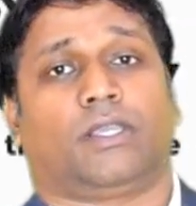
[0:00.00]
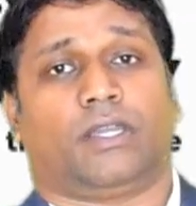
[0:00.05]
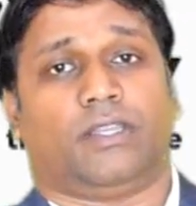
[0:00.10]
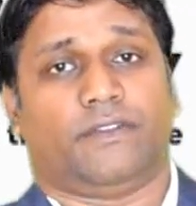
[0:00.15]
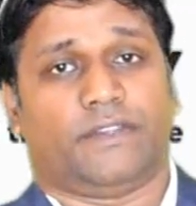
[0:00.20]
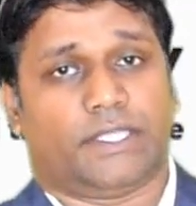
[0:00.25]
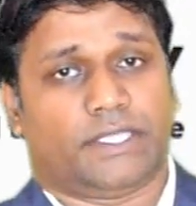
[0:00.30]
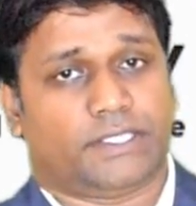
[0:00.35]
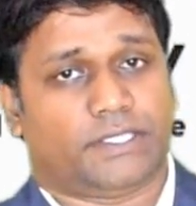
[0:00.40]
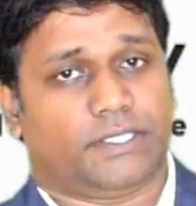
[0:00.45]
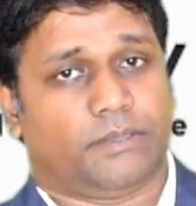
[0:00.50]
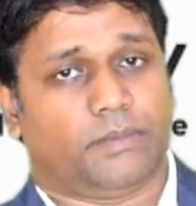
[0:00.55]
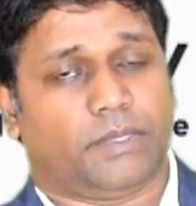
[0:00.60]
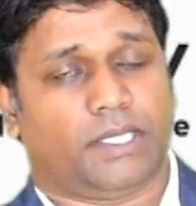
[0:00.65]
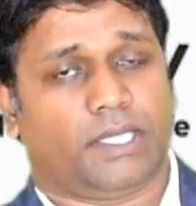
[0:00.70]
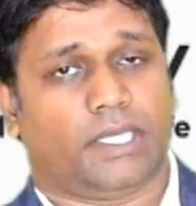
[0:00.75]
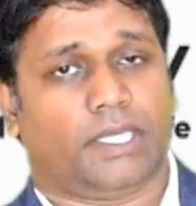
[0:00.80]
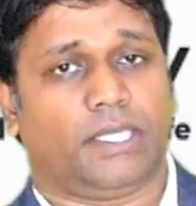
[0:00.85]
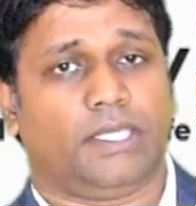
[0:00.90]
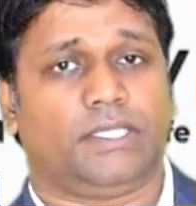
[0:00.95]
कन्वीनसी
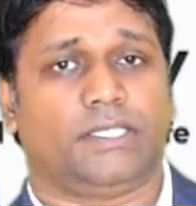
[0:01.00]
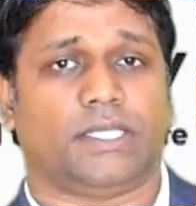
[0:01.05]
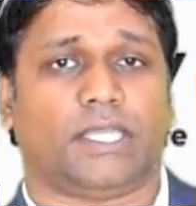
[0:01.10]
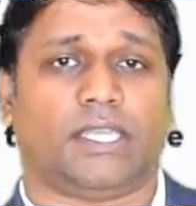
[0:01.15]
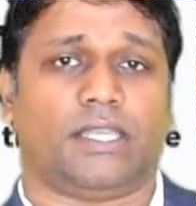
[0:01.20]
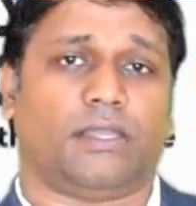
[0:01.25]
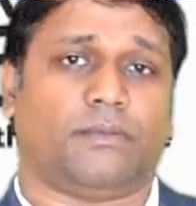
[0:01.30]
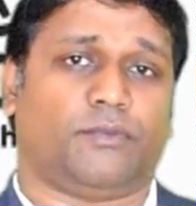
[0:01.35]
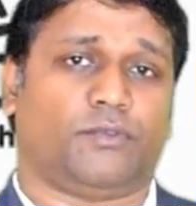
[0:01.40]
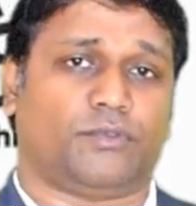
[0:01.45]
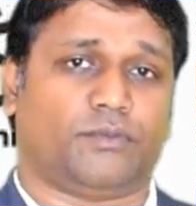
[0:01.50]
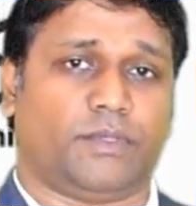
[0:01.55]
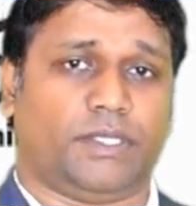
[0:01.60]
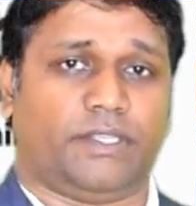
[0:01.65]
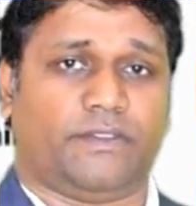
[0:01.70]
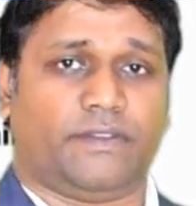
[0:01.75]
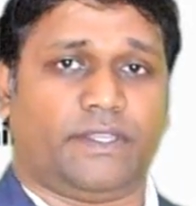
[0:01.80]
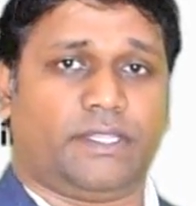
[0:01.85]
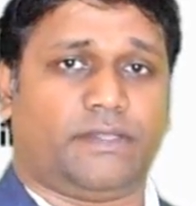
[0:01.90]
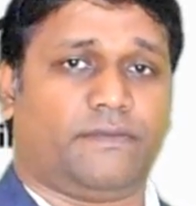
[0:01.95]
में है चाहे आप
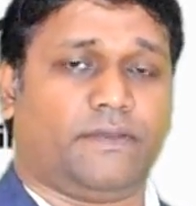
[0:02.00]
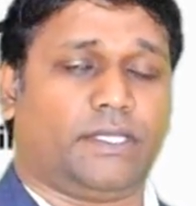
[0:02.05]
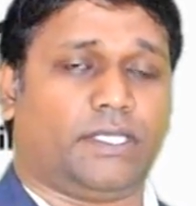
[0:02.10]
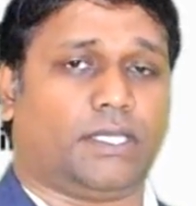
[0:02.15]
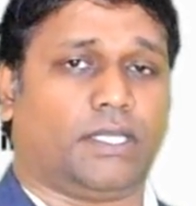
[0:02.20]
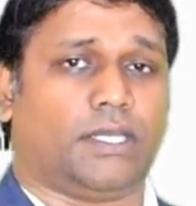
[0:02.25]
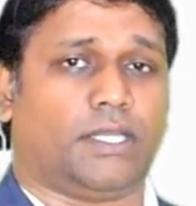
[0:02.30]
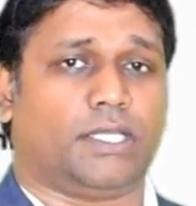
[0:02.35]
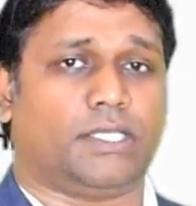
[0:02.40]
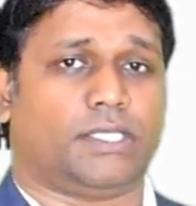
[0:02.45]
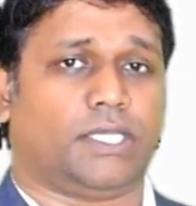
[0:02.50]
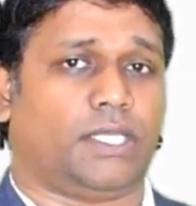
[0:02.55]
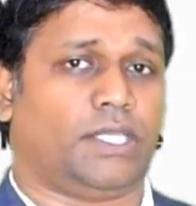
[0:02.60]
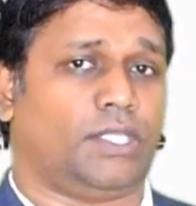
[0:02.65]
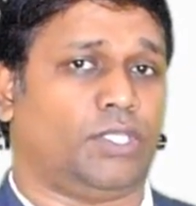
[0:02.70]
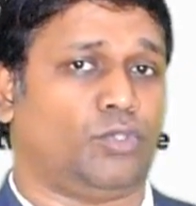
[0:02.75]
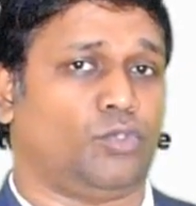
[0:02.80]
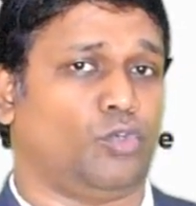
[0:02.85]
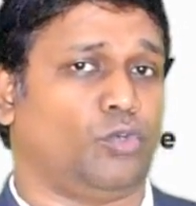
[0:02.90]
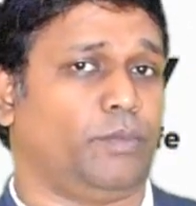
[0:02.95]
उसमें इन्वेस्टमेंट करना
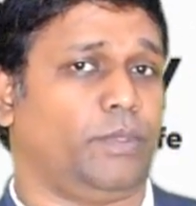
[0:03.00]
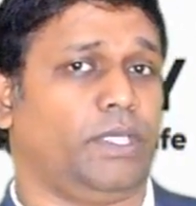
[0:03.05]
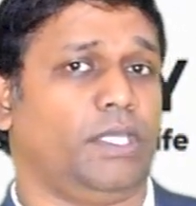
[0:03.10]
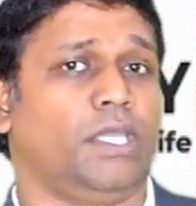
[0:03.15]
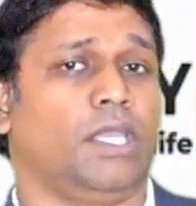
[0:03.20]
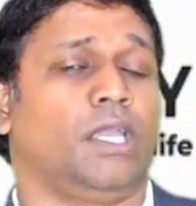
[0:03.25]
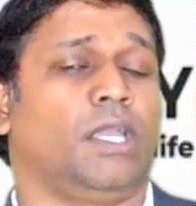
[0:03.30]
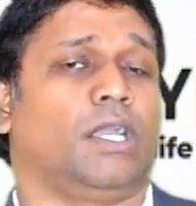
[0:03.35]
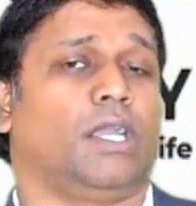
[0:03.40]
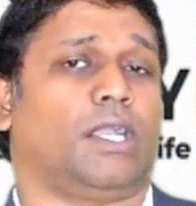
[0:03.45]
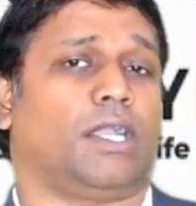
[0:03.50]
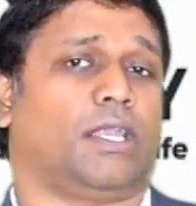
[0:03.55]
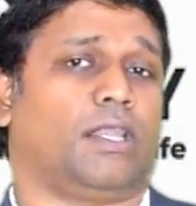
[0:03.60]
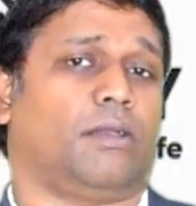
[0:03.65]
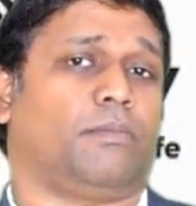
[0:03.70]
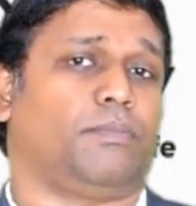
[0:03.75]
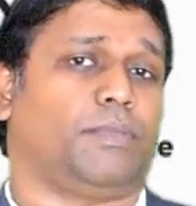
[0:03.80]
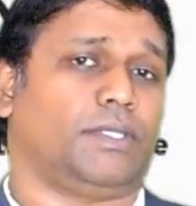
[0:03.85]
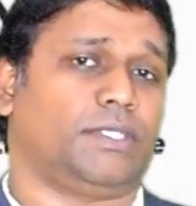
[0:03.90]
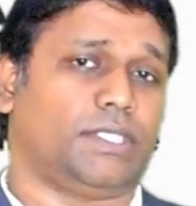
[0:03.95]
चाहें तो भी
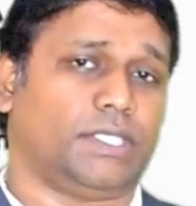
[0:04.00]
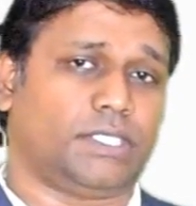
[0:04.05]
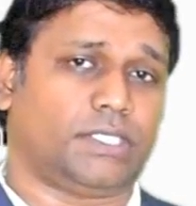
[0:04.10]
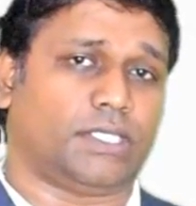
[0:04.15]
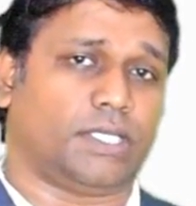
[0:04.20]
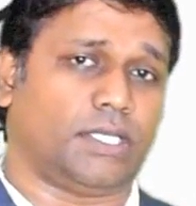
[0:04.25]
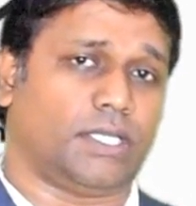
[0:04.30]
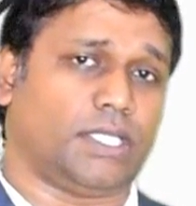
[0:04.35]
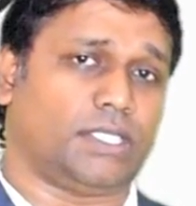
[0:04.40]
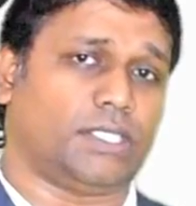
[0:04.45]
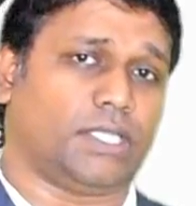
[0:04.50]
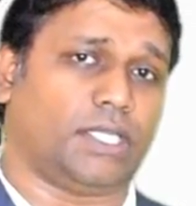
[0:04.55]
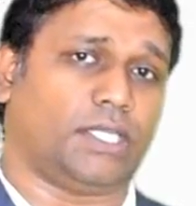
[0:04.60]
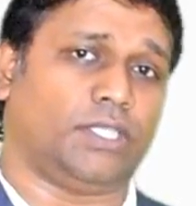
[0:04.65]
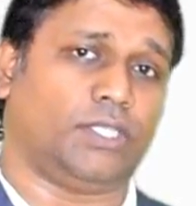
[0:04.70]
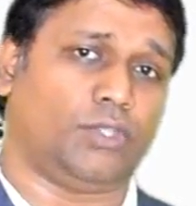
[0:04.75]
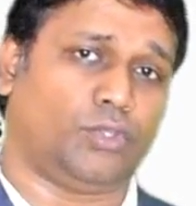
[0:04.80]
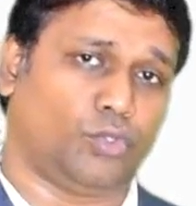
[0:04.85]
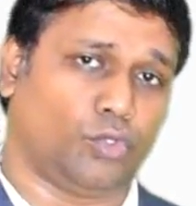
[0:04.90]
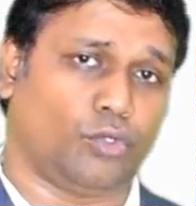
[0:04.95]
अगर आप परचेस करना
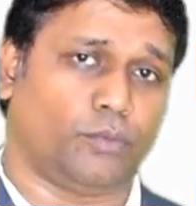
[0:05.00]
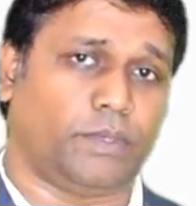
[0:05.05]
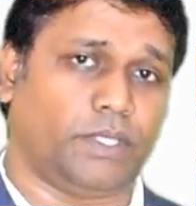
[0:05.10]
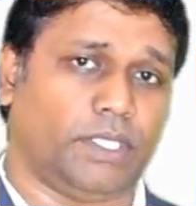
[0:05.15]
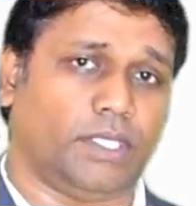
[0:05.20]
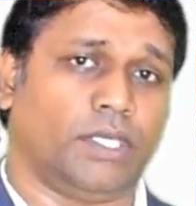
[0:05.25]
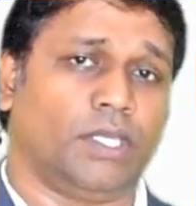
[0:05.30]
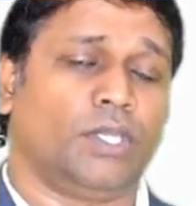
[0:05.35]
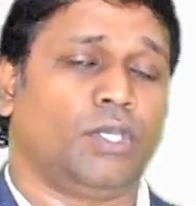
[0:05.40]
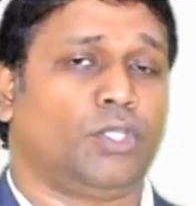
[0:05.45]
चाहें तो भी